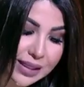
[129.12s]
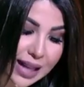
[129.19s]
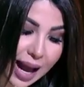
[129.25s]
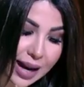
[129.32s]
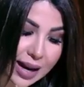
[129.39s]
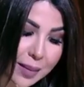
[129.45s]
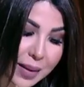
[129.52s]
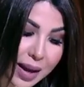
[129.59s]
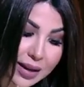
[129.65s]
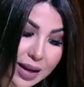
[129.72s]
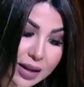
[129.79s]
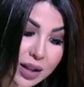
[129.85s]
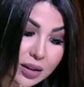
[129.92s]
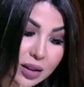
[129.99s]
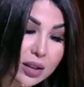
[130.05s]
تعلم
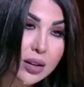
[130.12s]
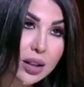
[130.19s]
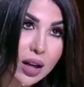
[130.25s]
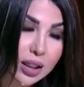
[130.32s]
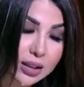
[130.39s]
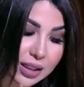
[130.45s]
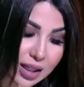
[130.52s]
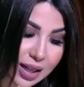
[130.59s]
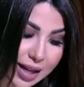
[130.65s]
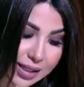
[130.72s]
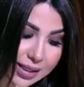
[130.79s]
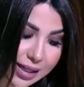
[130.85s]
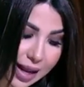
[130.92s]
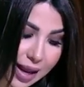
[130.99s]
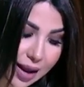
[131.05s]
انني ضد قطع
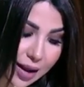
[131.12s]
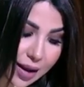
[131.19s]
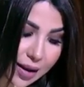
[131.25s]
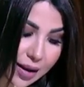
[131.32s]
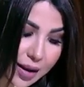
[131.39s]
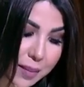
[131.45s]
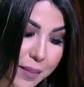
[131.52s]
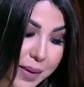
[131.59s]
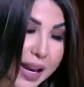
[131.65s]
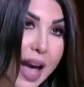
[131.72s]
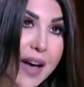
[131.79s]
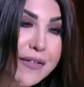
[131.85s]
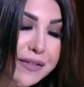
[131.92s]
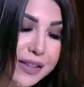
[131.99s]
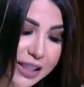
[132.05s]
الارزاق
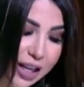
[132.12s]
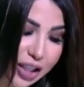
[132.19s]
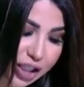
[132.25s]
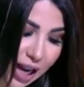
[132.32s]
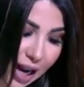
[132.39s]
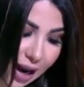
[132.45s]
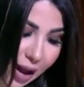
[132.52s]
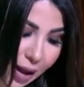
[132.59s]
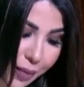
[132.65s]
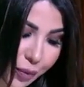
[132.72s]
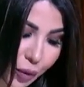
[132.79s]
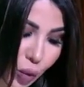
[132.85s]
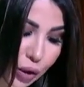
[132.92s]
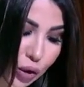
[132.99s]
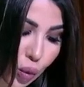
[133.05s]
بكافه اشكالها
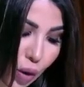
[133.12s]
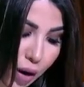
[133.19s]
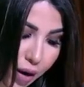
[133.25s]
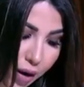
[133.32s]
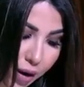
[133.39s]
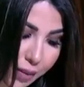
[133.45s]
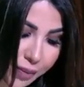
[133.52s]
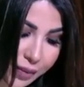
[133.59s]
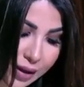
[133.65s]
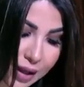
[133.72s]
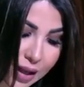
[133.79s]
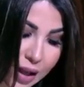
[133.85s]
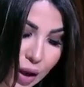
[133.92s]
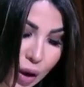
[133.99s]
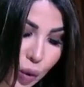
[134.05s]
وصورها
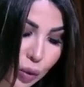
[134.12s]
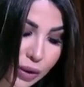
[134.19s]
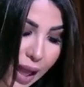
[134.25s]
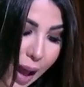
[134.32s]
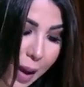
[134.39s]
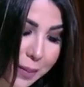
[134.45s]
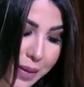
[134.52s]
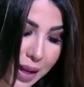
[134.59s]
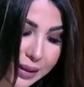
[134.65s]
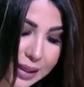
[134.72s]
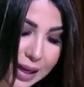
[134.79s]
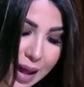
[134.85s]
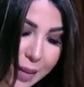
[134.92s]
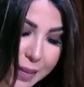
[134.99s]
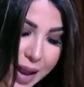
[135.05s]

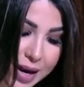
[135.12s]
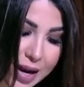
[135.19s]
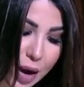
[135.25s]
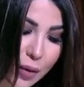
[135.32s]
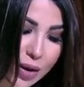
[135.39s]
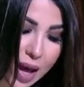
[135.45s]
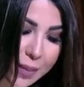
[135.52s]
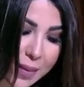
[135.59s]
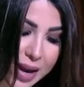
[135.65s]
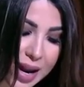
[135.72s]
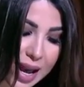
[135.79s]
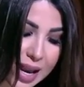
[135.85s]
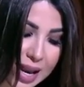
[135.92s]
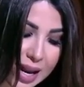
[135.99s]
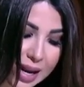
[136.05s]
وتحملت الامانه
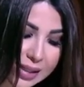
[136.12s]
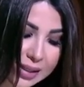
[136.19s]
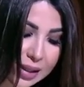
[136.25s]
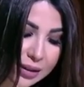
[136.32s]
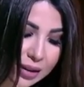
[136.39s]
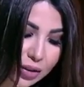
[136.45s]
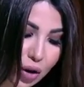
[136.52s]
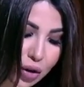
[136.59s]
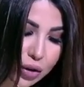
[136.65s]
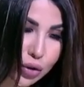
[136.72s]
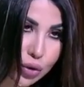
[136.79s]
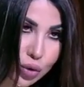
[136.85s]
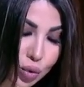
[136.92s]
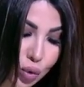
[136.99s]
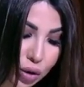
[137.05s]
والامانه هي ليست اداره
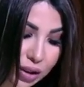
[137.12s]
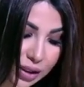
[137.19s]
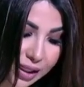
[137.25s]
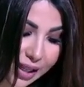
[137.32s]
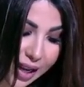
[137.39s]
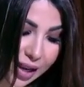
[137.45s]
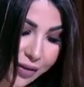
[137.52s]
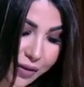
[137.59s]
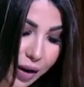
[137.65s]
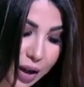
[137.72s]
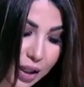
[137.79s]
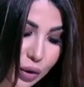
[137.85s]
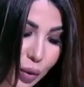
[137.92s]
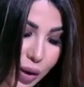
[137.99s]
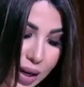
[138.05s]
السوق الغنائي
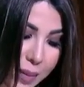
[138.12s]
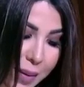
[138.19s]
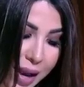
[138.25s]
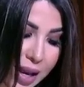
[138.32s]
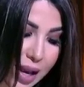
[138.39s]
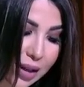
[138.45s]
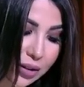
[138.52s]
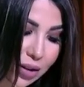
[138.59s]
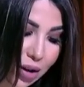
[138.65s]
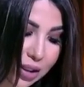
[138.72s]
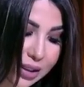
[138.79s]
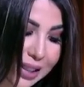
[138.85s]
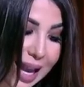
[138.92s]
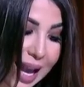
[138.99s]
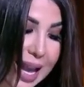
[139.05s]
فقط وانما هي
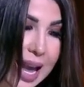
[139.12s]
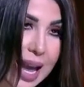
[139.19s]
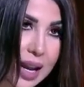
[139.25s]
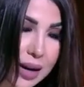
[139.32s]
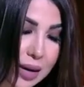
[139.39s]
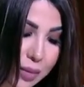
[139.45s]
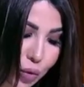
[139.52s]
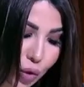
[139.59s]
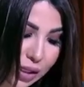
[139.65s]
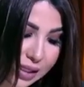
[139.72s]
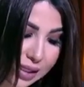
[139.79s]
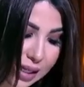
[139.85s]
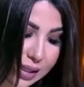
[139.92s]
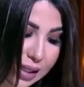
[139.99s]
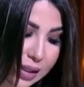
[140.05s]
اداره كيان
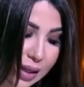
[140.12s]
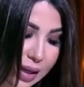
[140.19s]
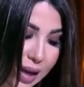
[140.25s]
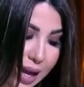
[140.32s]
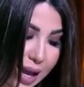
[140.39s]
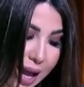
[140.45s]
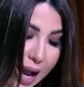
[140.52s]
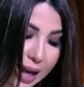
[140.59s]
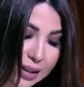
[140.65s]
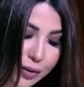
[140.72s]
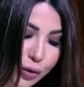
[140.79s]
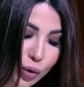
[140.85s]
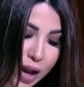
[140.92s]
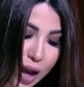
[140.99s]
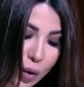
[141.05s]
مؤسسي
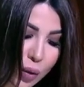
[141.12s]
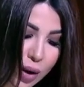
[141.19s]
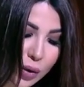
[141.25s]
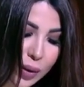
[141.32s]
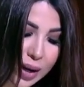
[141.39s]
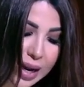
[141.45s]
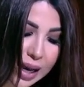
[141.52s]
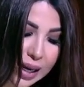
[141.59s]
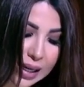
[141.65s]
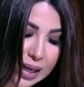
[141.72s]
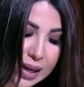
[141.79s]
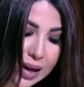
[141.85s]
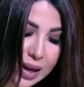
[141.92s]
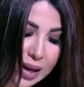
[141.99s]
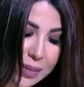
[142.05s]
هدفه الأول
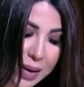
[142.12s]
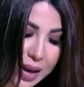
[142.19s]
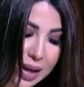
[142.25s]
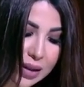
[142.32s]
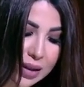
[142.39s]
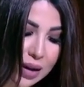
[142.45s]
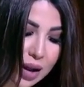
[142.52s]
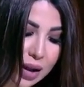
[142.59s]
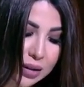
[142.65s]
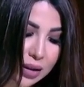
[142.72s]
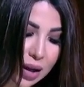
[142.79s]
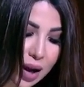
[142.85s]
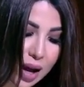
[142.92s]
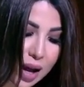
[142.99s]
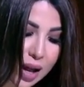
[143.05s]
والأخير حماية
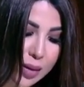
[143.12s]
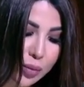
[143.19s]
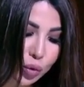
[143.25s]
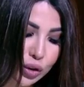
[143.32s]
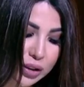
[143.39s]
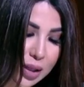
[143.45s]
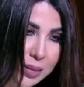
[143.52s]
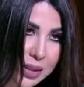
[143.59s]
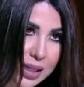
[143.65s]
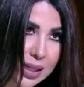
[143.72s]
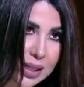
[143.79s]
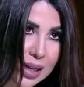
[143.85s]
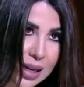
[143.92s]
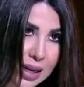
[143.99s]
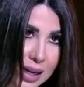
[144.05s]
الأعضاء
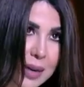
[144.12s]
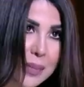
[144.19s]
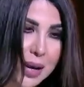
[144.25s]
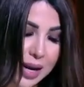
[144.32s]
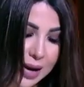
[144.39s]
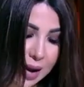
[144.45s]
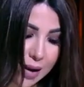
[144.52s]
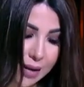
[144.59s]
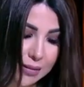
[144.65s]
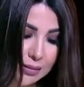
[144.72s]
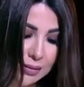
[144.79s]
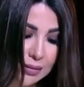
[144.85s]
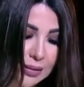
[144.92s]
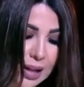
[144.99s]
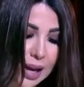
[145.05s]
المنتمين للمهنة
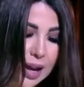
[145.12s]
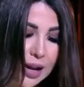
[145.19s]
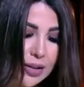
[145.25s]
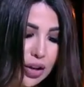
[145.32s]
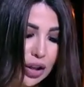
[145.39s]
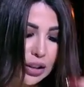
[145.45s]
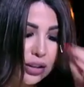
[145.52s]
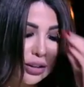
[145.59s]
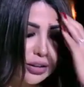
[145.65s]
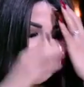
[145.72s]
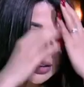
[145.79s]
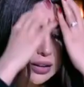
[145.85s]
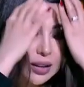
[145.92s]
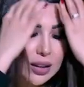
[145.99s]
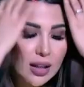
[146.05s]
ده كان رد
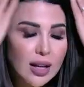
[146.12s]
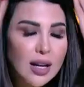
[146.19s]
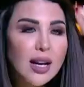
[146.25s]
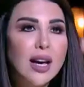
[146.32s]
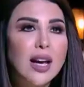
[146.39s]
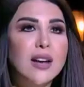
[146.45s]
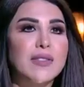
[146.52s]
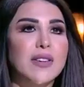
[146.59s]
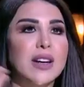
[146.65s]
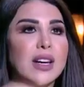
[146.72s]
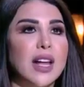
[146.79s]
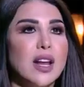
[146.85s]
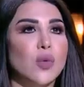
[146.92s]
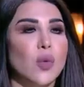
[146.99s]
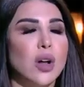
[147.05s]
الفنان